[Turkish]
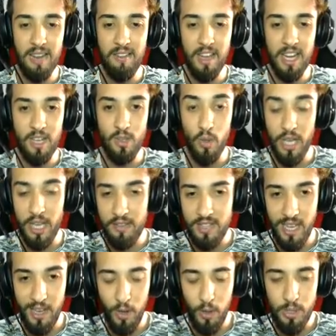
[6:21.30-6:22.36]
var ya çok
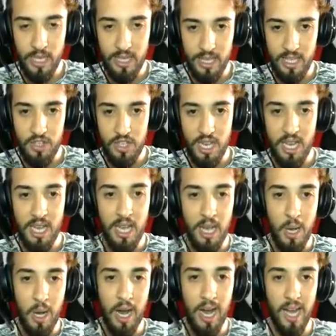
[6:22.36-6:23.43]
efsane olacaktı işte
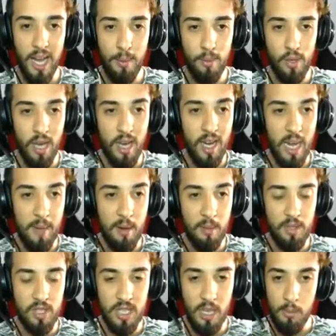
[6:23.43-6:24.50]
Hala bunu
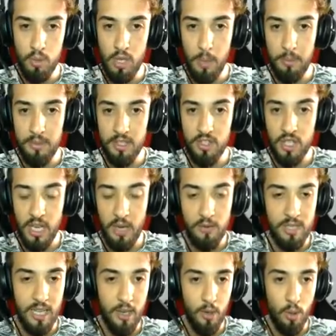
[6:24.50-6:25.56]
ayarlayamamışlar bu yapılınca
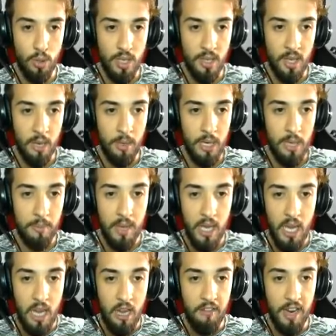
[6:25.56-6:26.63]
efsane olacağından eminim
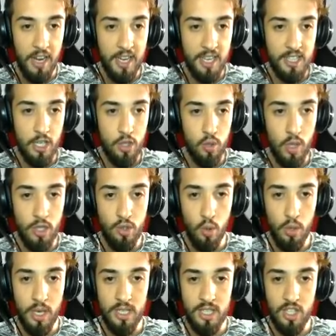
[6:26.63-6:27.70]
Ve arkadaşlar şu an
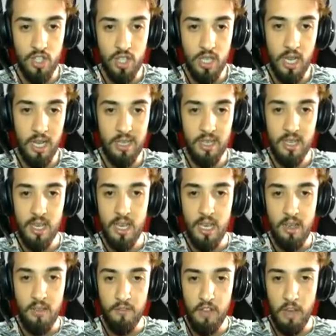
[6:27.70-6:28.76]
çok az kişi kaldı
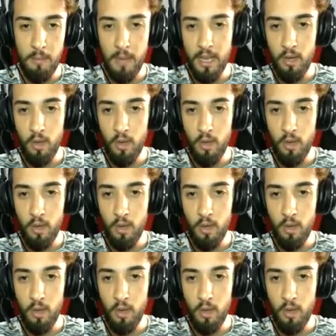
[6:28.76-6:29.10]
ve ben